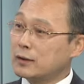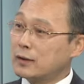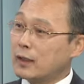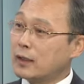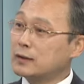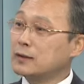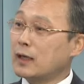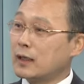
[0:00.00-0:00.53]

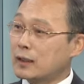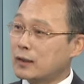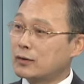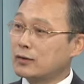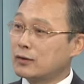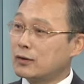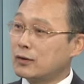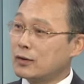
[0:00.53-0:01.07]
하지
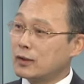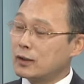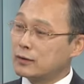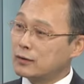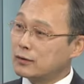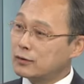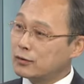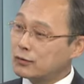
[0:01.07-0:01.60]
않아도
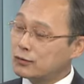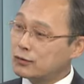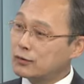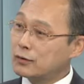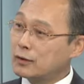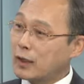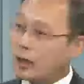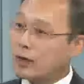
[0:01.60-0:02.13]
그래서
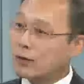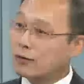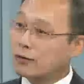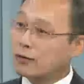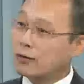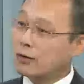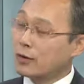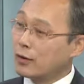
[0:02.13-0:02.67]
수술을 다
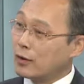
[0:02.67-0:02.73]
하고